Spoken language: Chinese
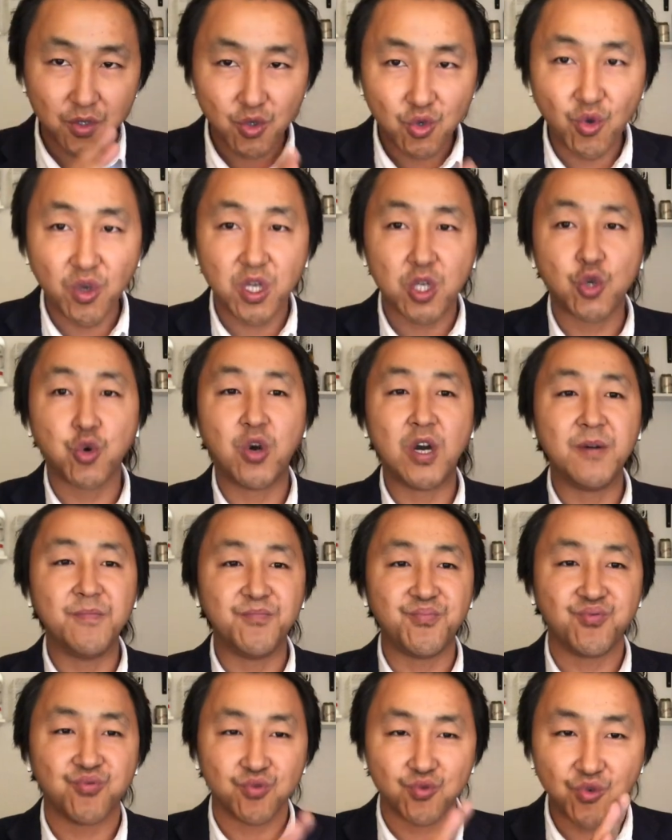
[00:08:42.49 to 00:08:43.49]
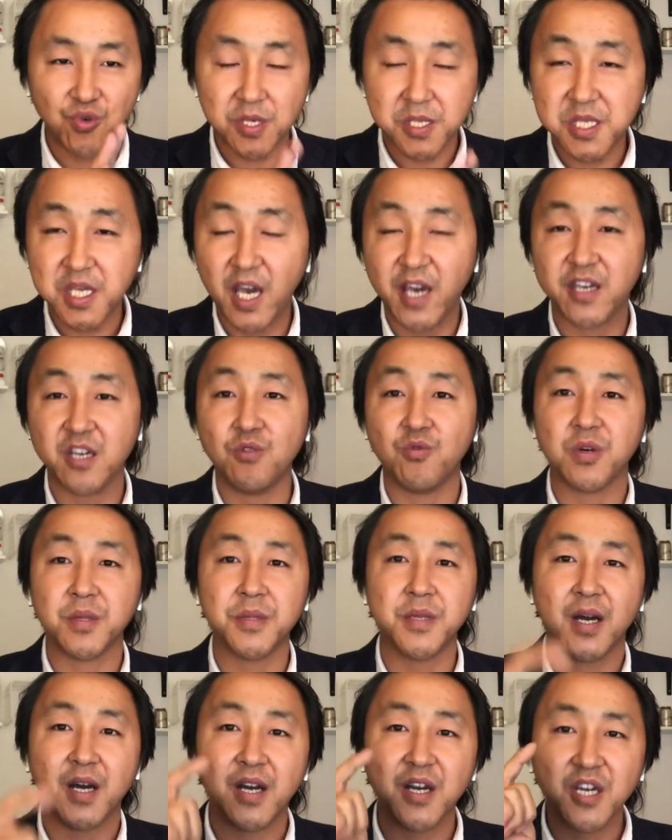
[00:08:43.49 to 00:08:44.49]
对川普、对蔡英
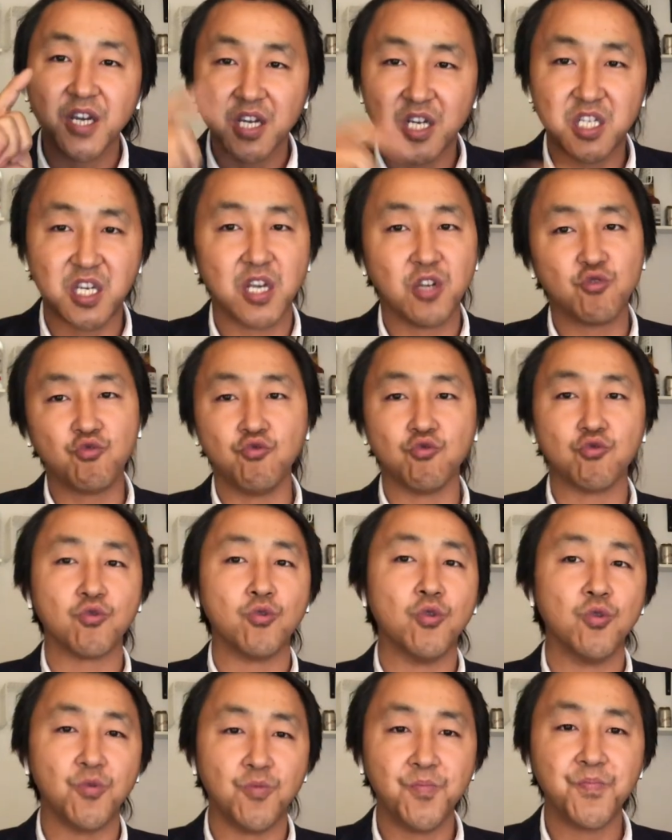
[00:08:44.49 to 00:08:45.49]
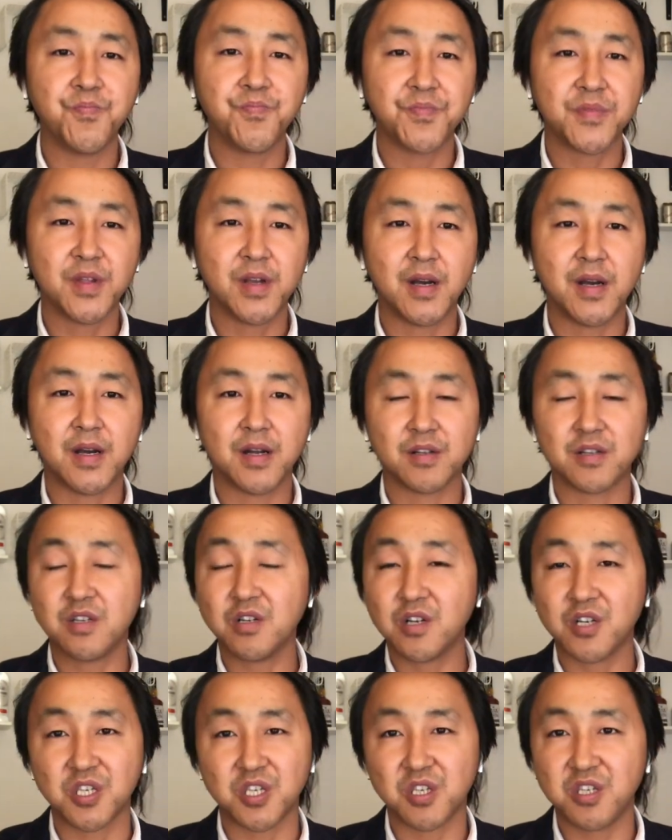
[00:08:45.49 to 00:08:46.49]
文的神助攻啊，
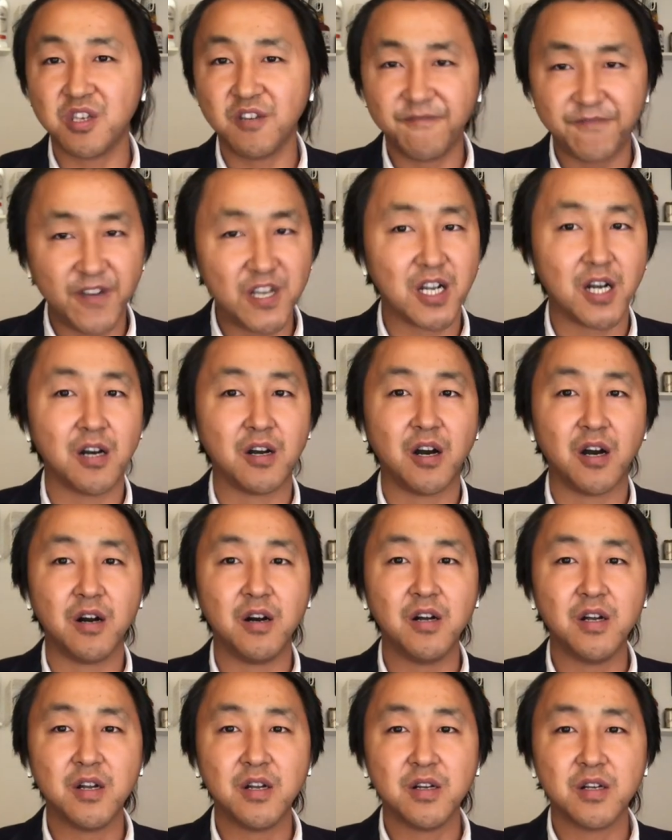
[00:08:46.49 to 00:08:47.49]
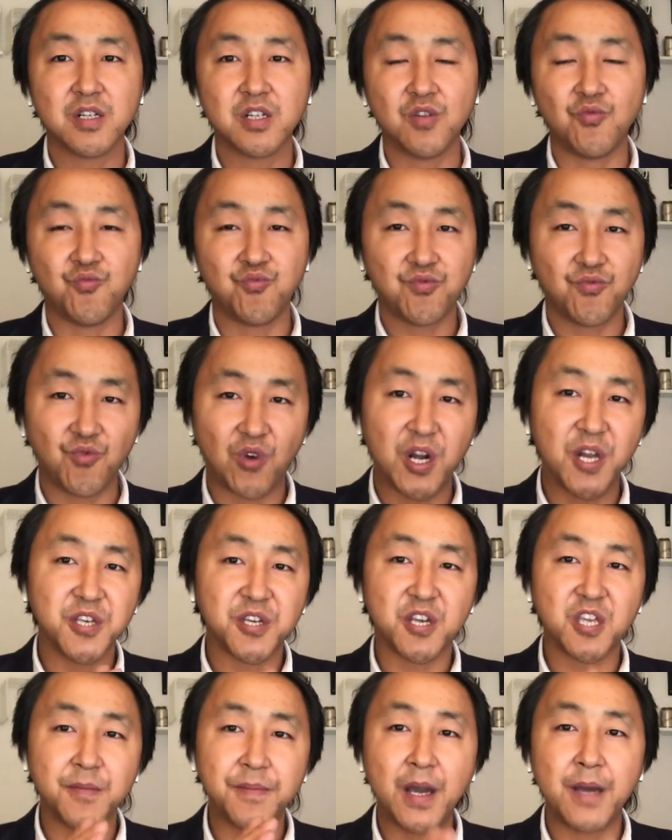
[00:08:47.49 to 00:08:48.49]
这个时机非常好。这王立
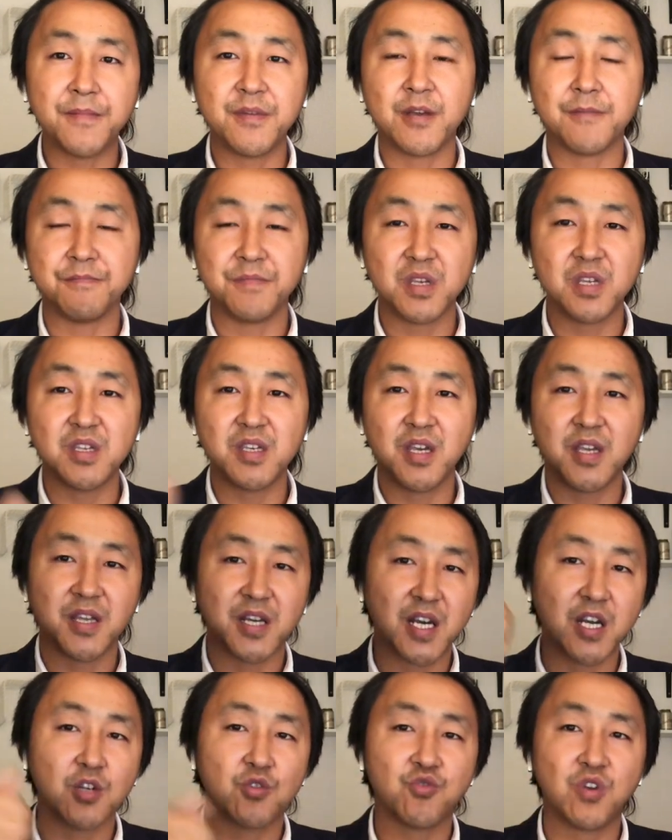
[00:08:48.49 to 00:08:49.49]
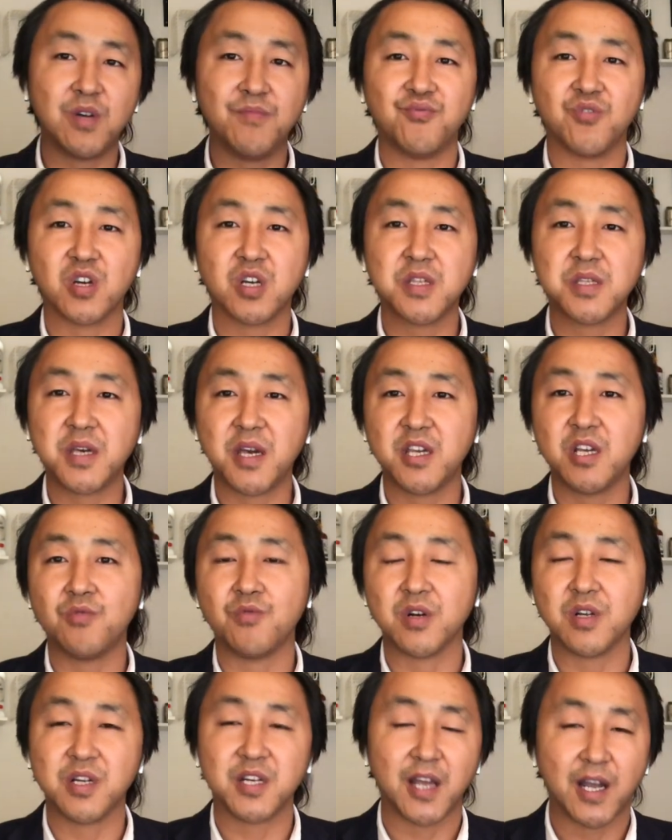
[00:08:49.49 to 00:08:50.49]
强一叛变，明年你看川普跟蔡英
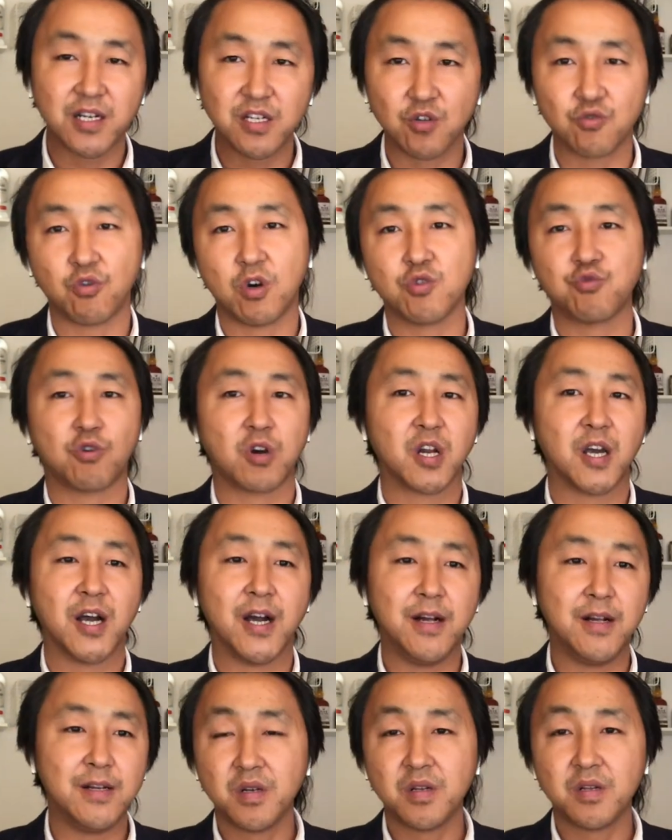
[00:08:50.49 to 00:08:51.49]
文连任妥妥的。